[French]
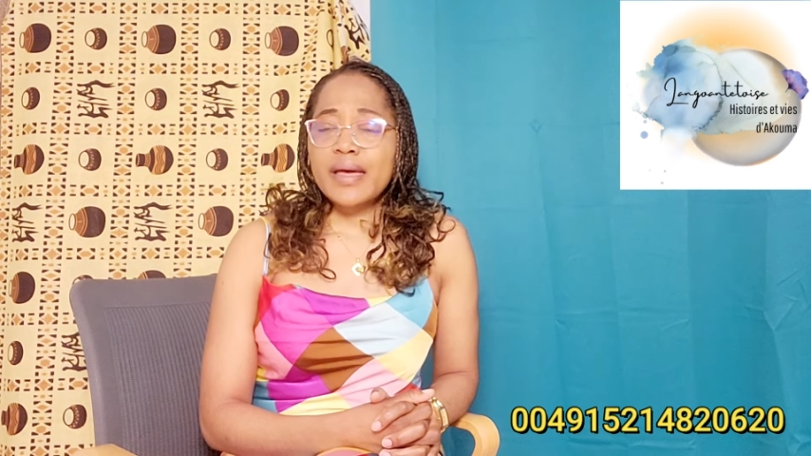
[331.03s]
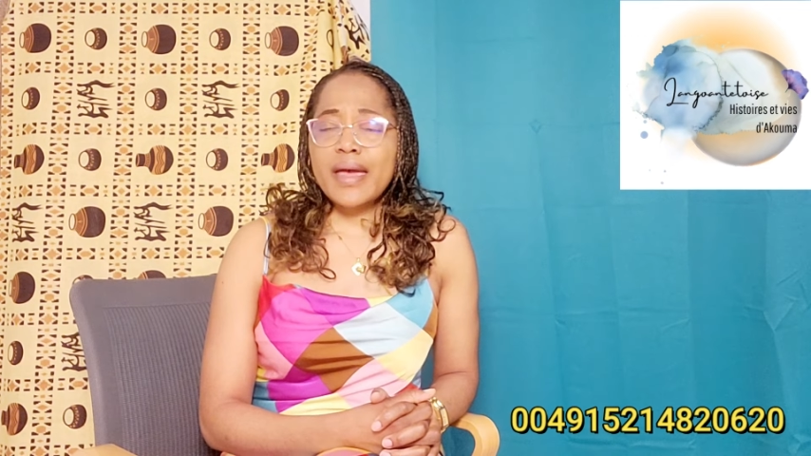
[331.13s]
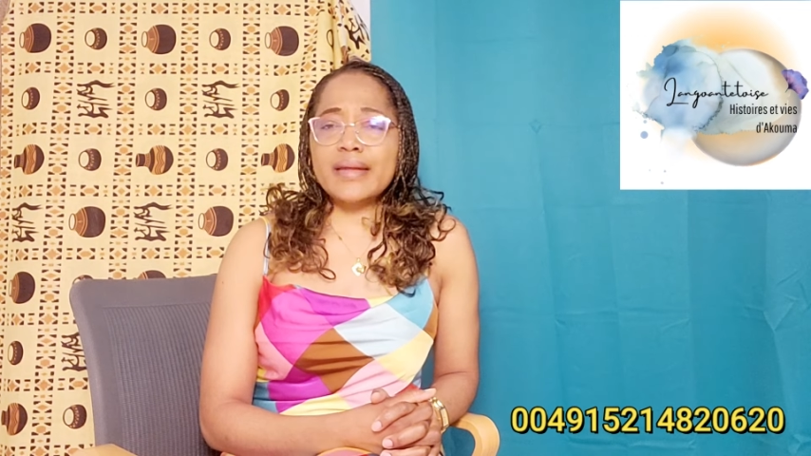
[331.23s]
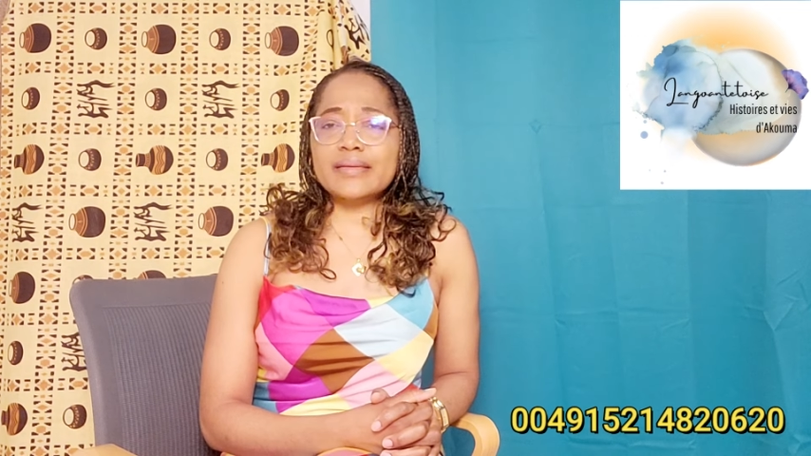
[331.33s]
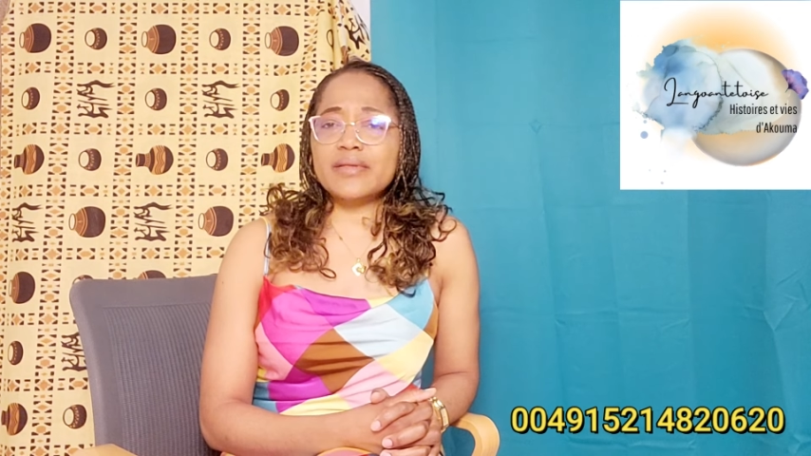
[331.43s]

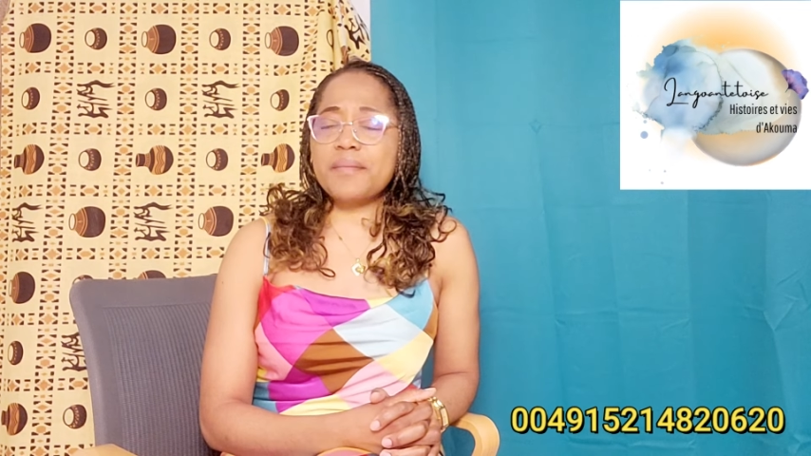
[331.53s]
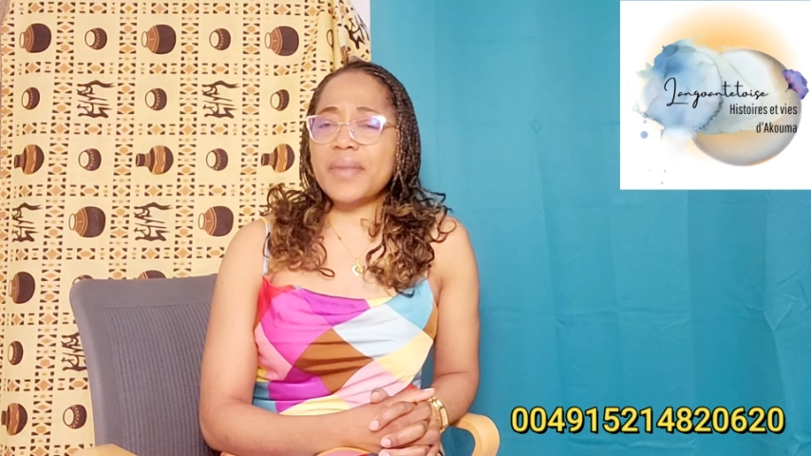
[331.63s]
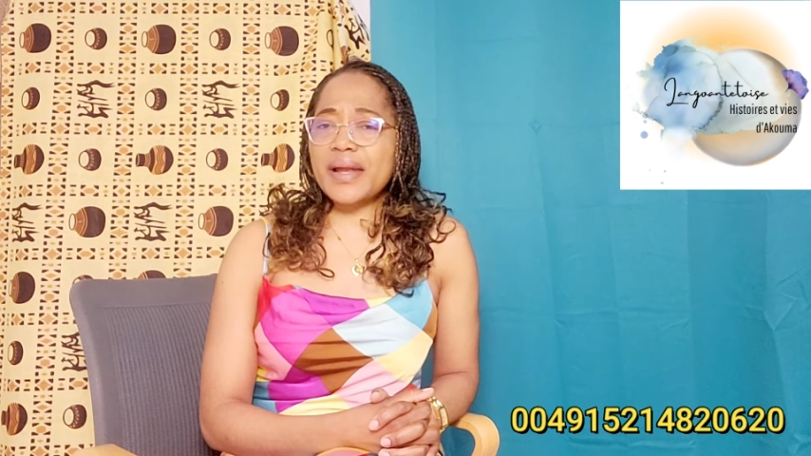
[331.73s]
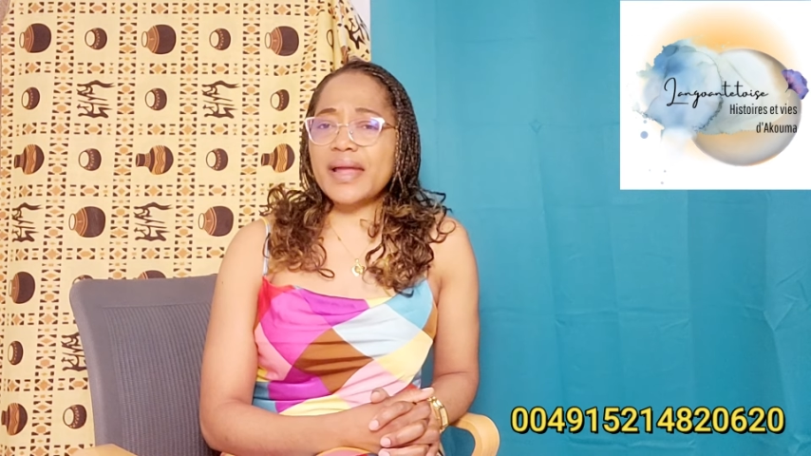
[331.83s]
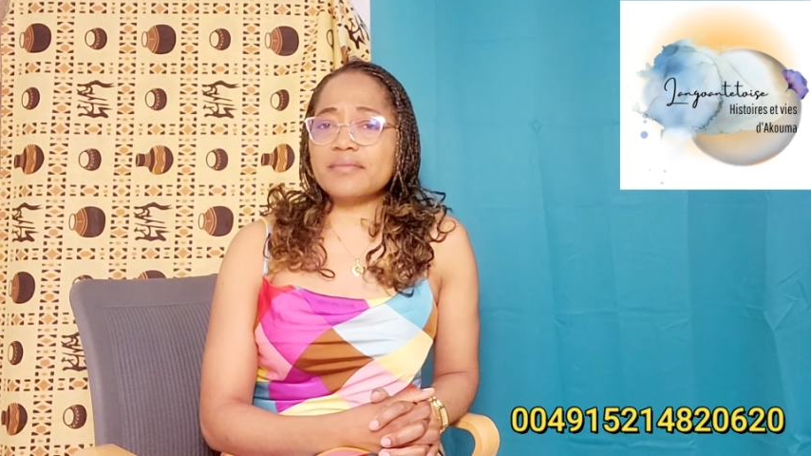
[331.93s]
Elle était
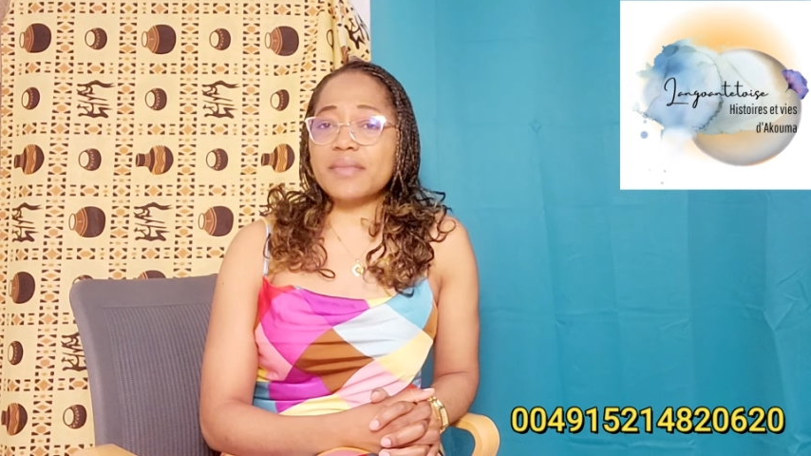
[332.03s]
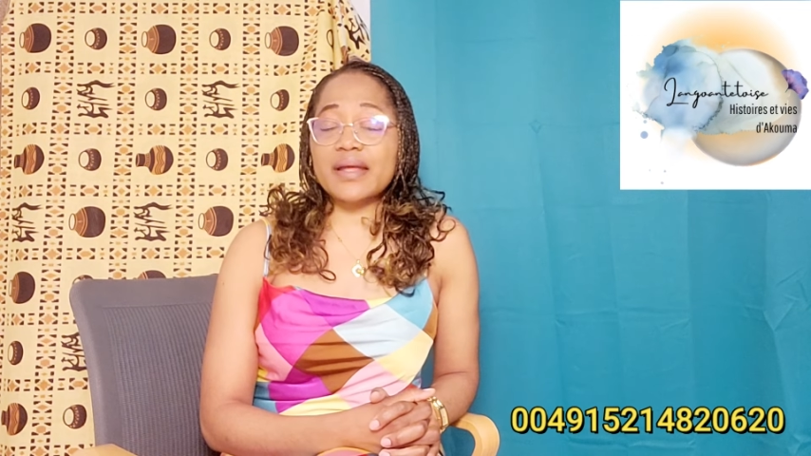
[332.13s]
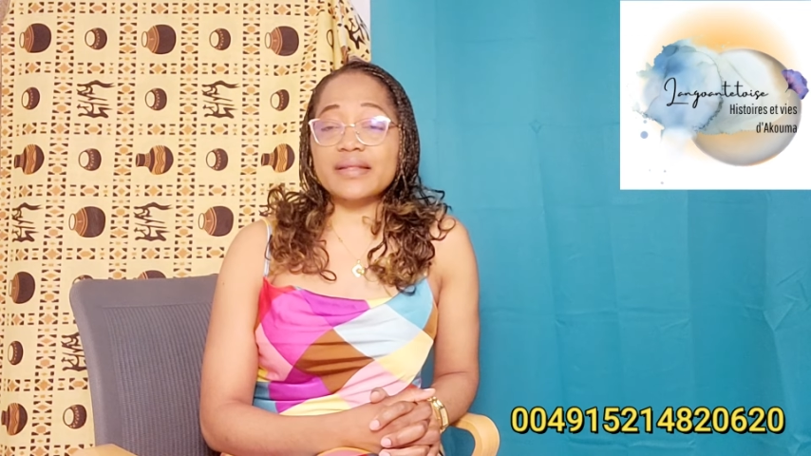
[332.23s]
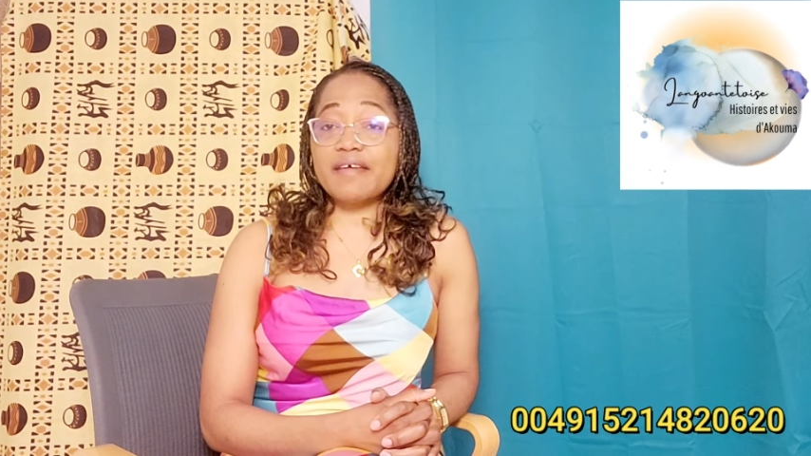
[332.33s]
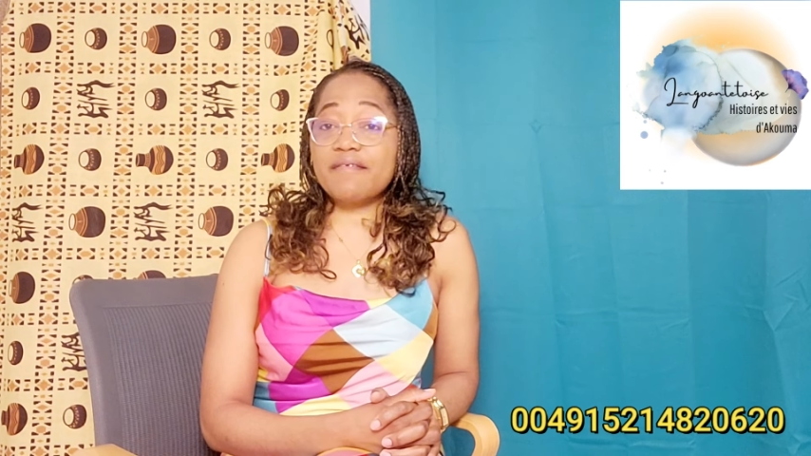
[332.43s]
malade,
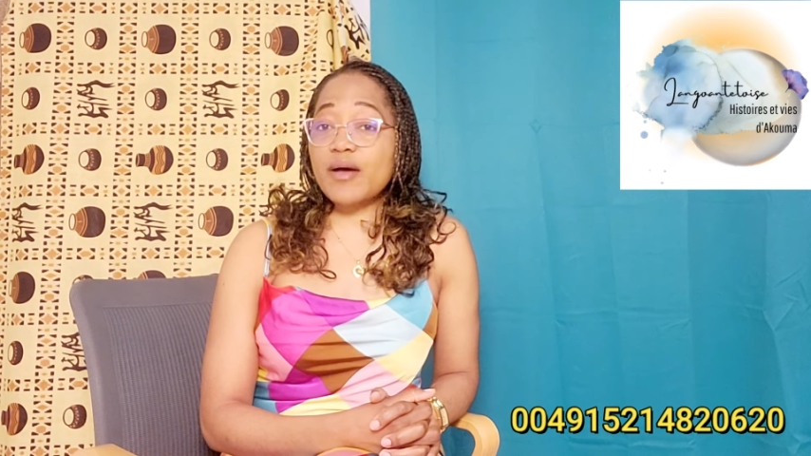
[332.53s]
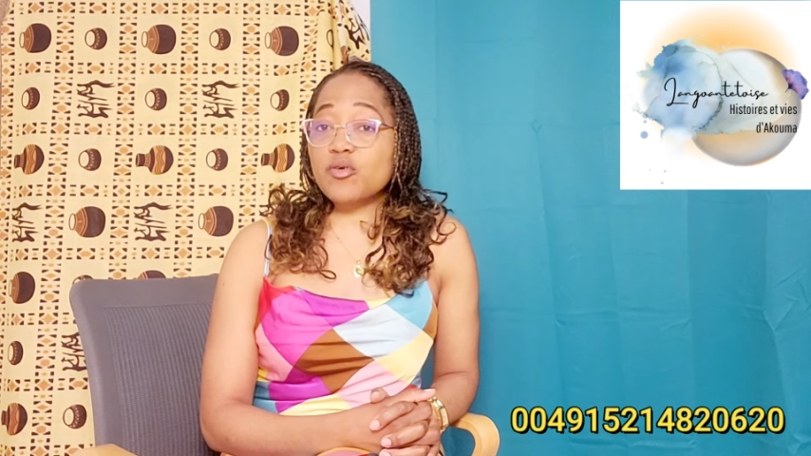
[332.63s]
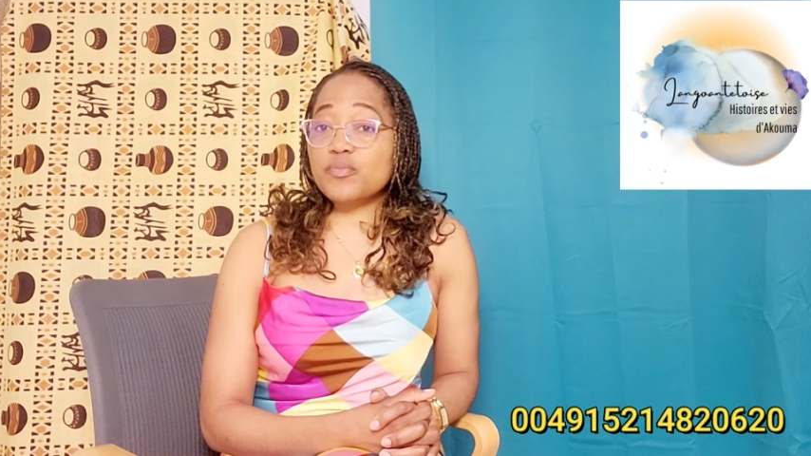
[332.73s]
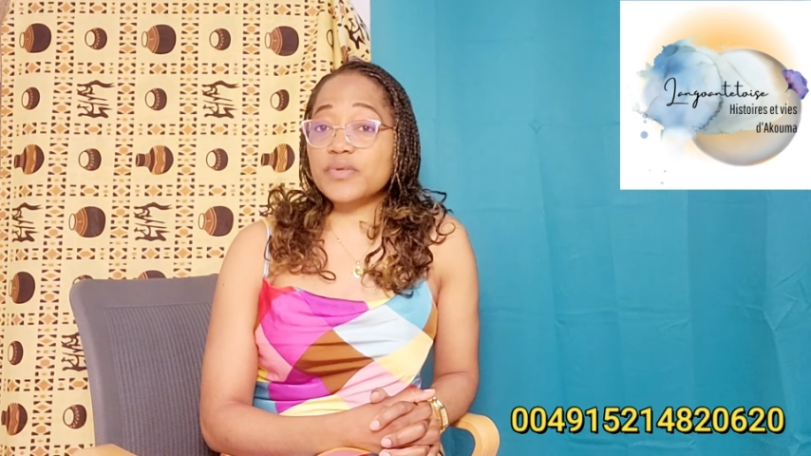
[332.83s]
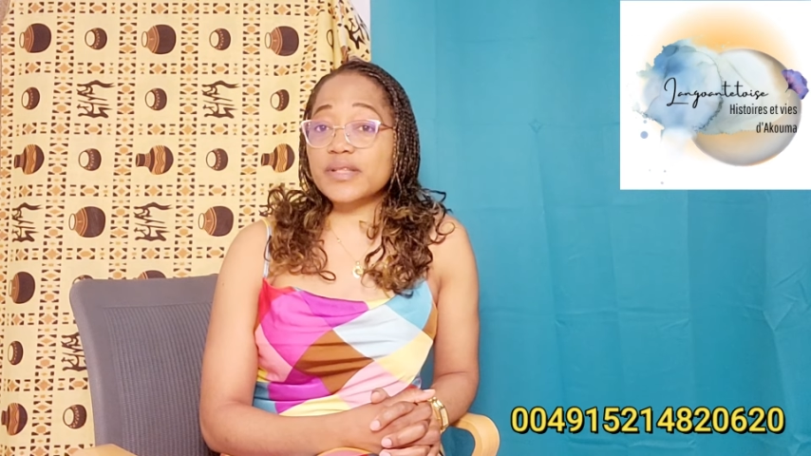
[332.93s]
malade. Elle va à
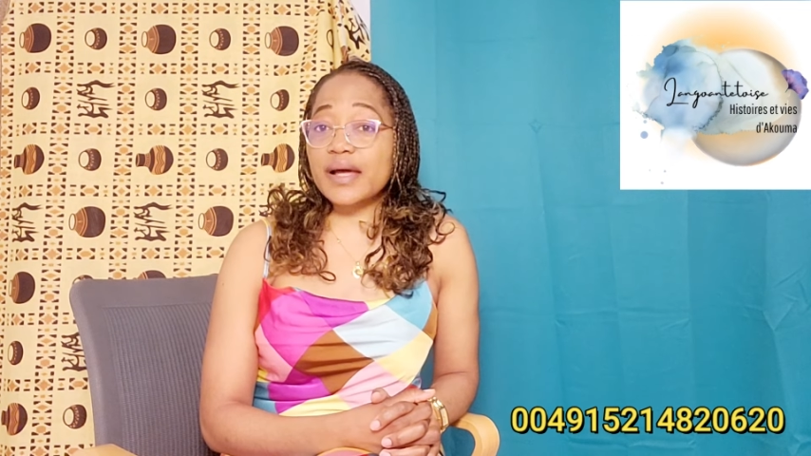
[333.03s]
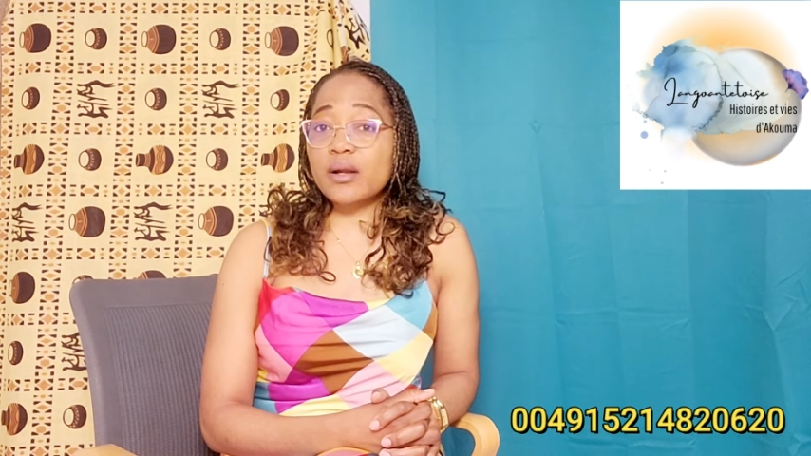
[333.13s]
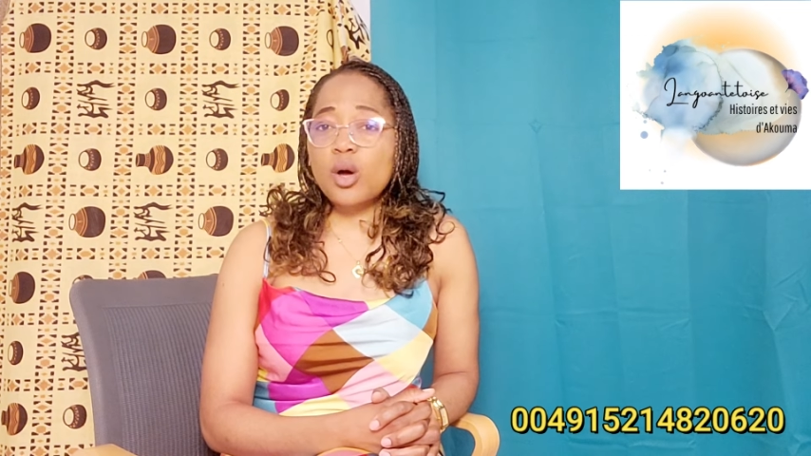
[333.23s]
l'hôpital.